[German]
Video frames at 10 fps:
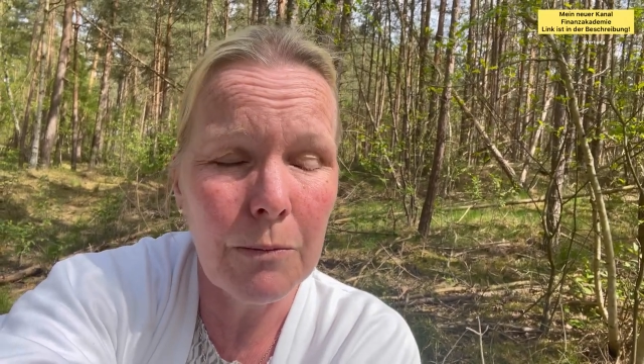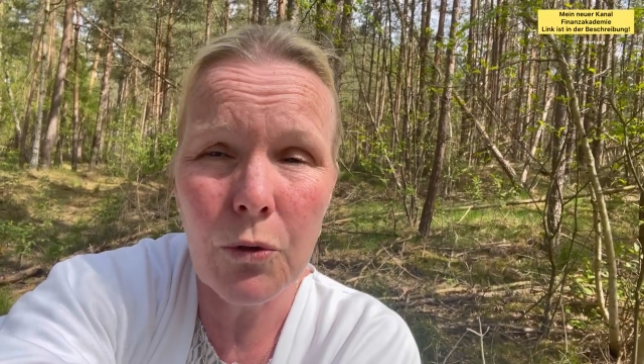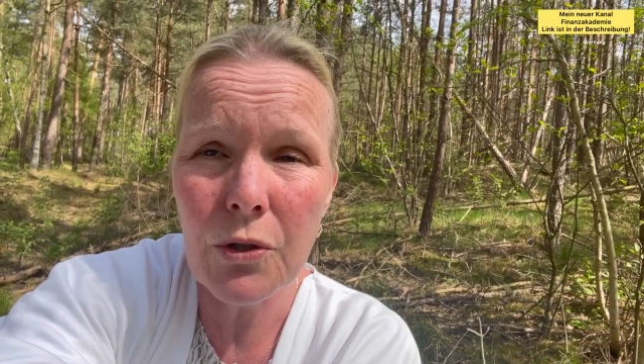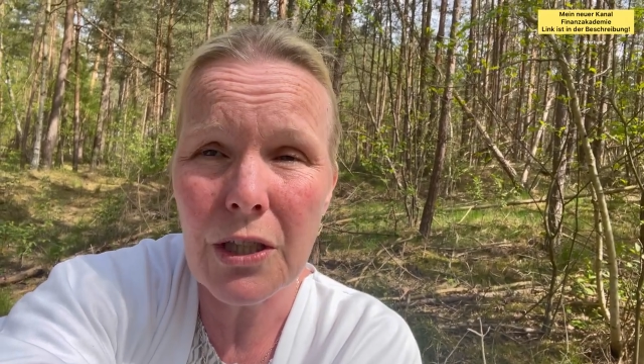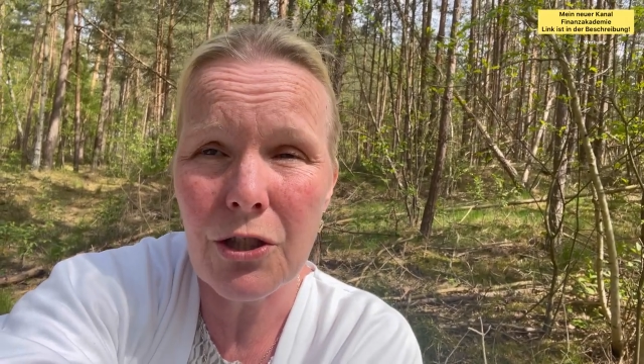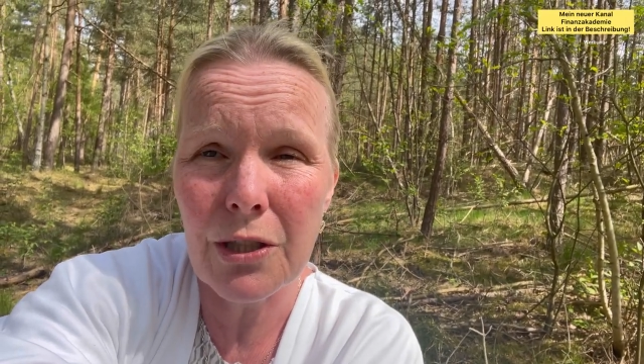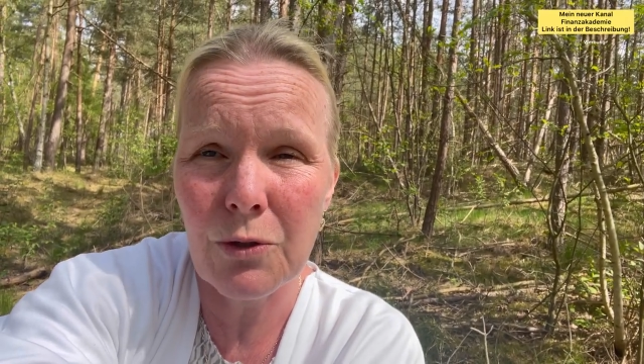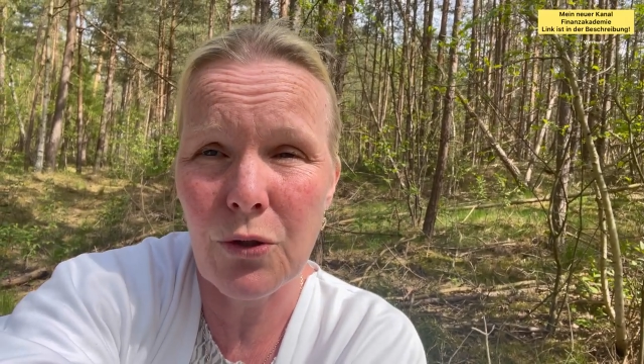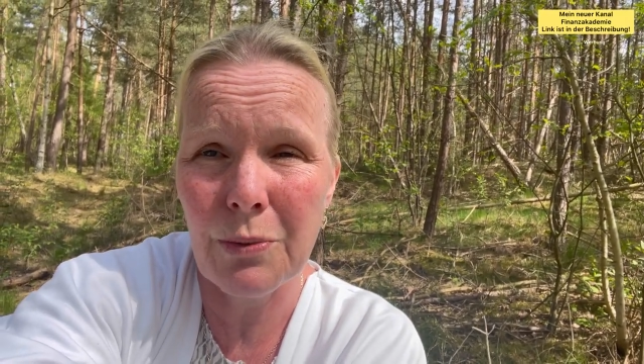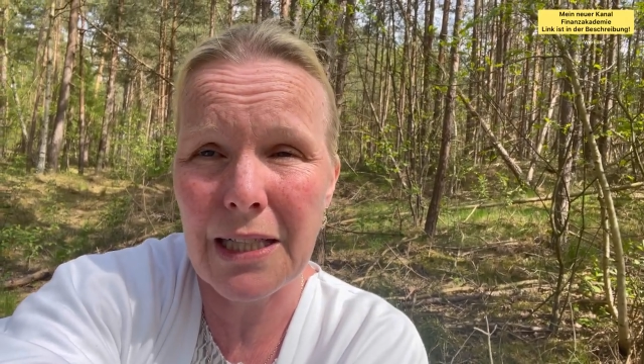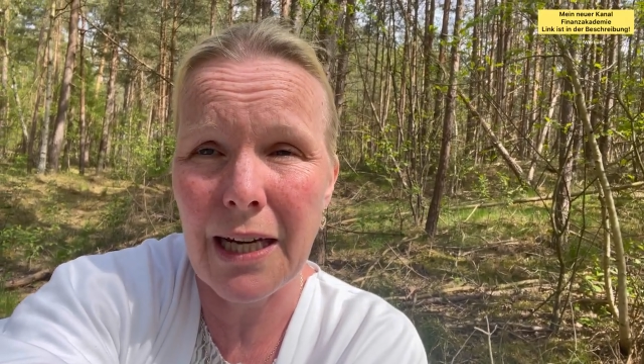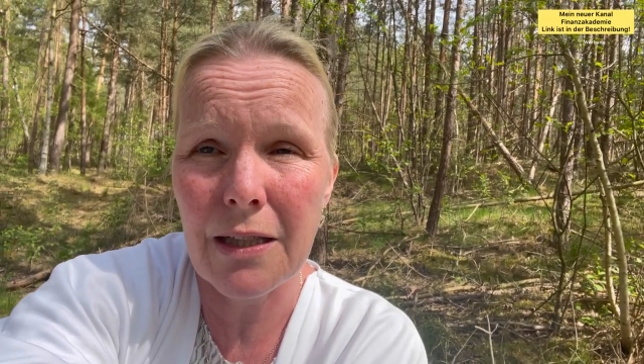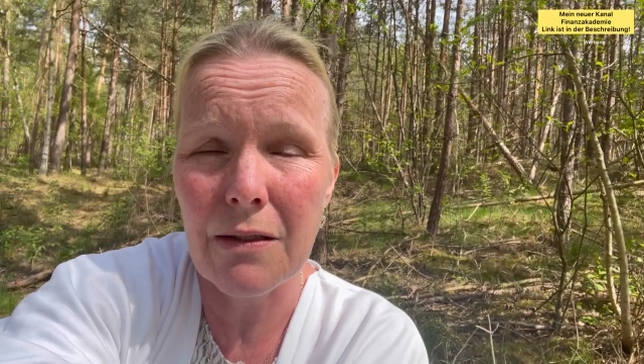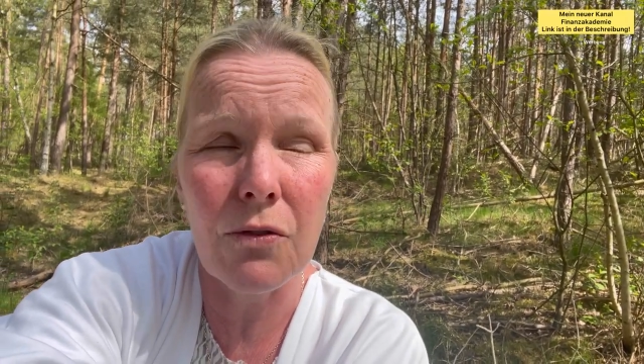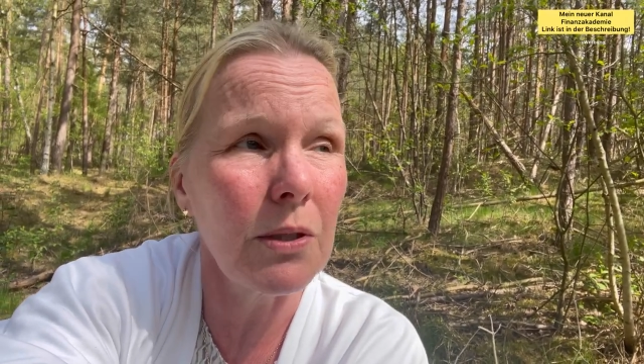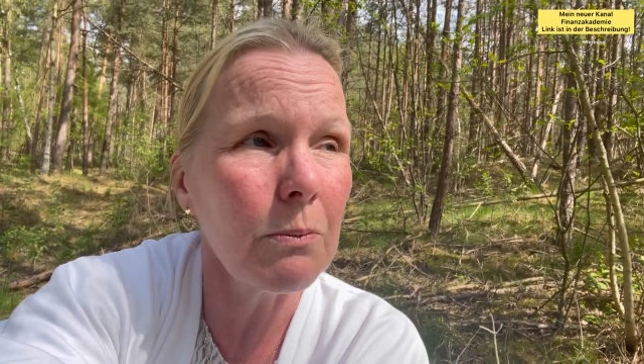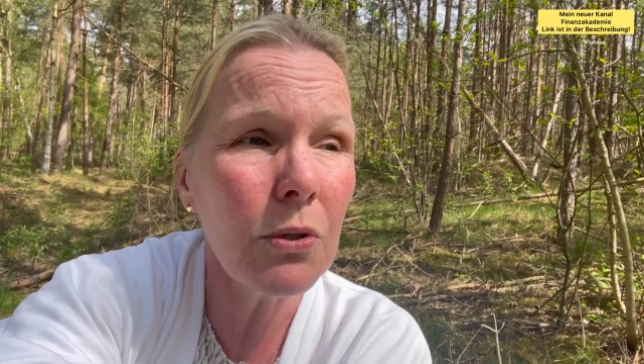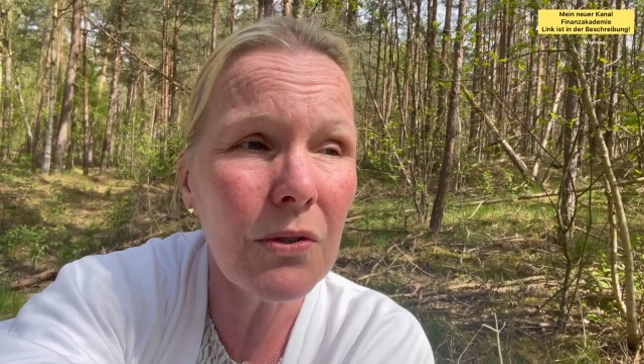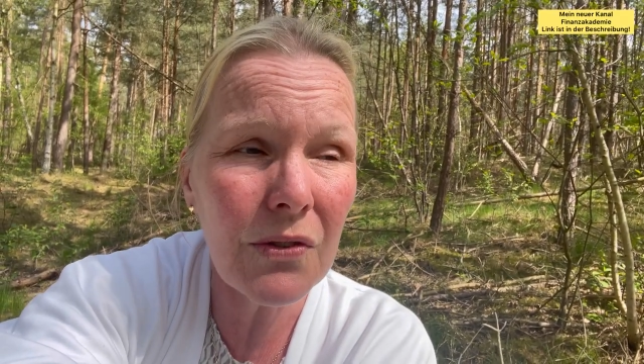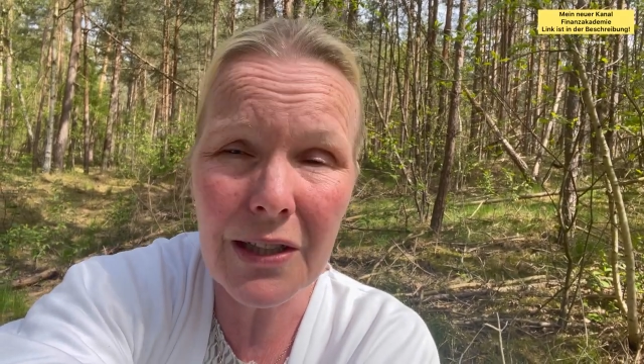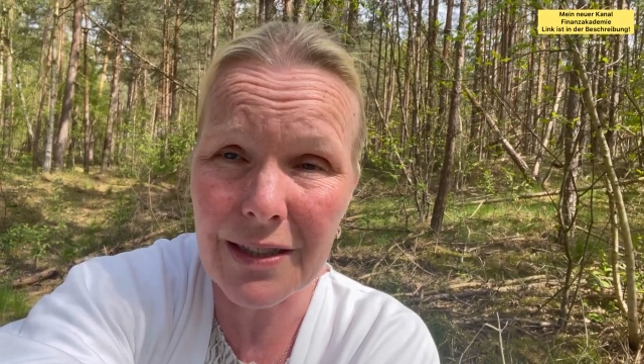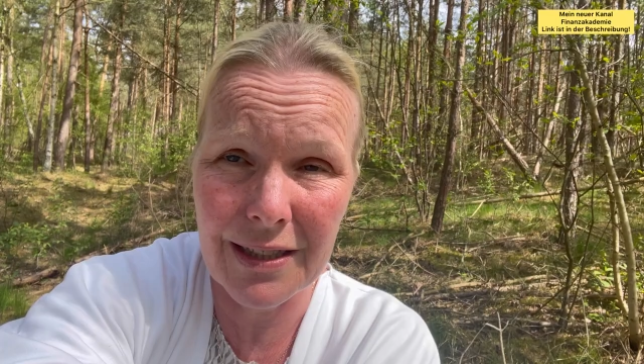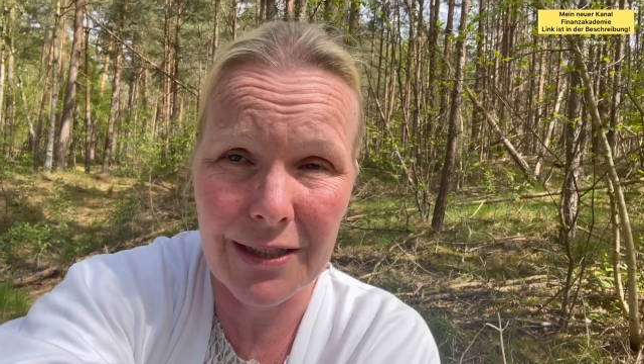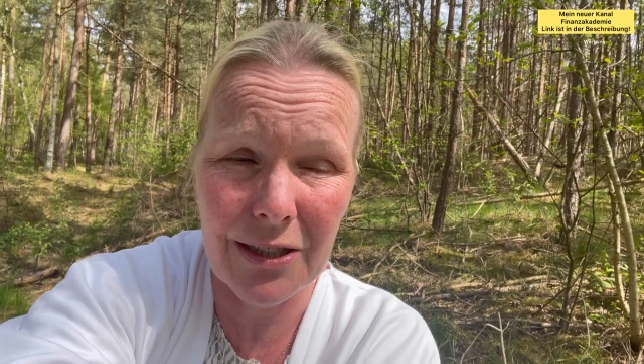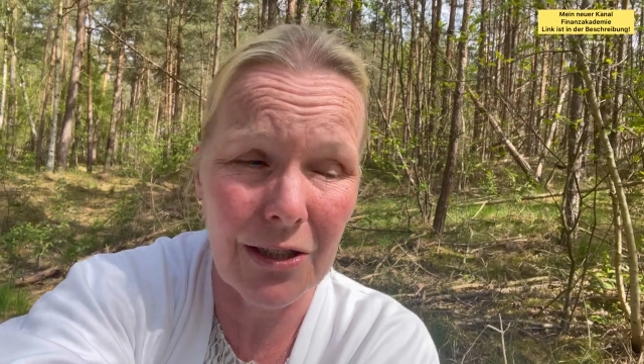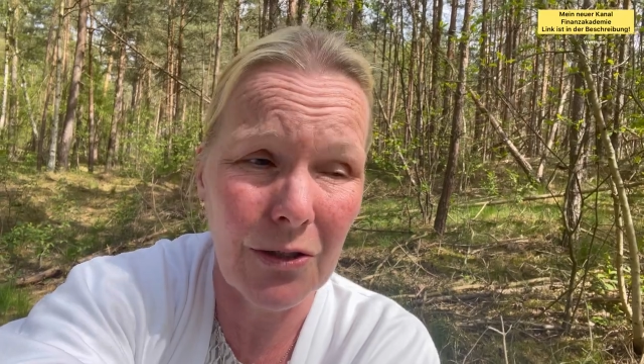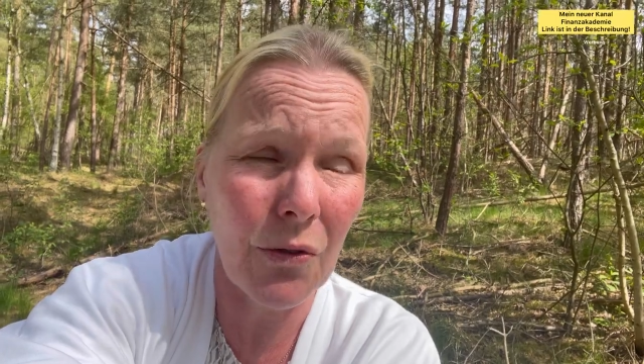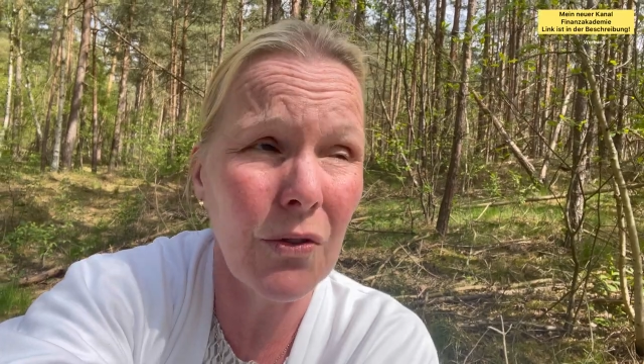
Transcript: im Unterschied zu betrachten zu dem pulsierenden Tinnitus.